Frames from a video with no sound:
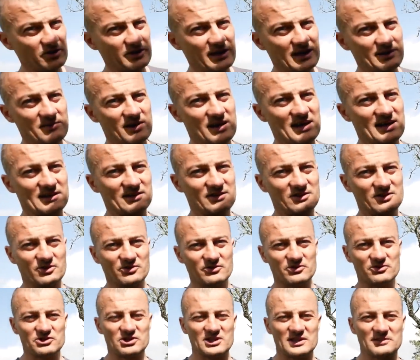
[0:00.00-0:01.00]
Ona ma
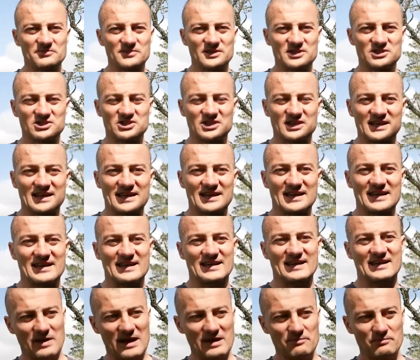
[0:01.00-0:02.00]
to do siebie,
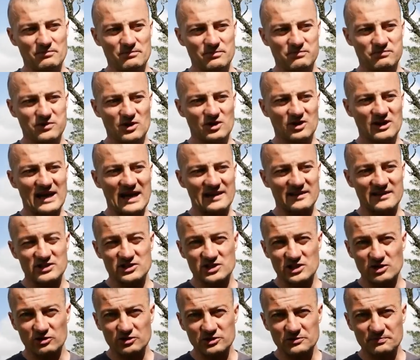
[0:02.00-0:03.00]
że ma
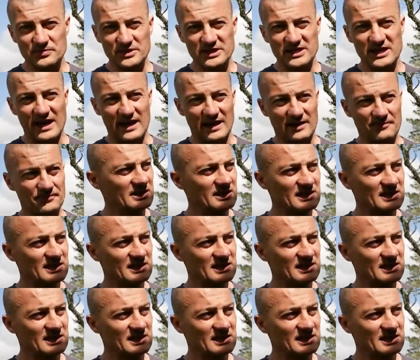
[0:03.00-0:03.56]
blokadę, że odbija.